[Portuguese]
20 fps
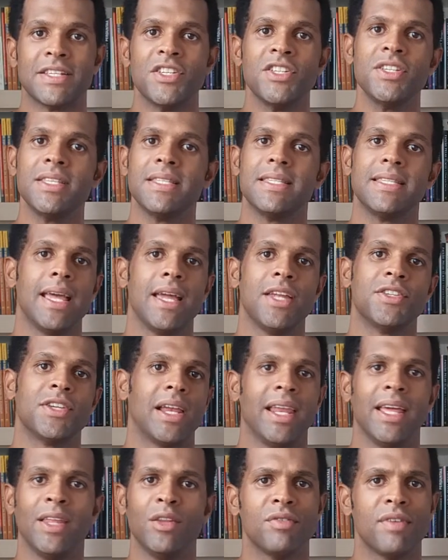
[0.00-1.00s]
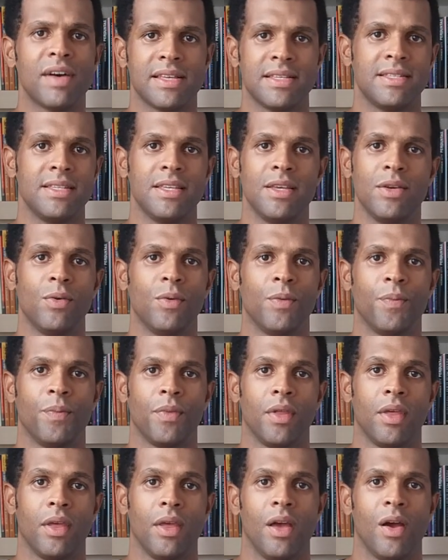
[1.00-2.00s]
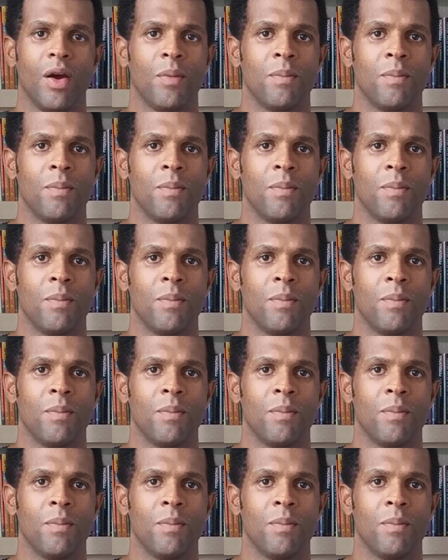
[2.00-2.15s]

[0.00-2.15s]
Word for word: Mas a gente sente, além do vazio,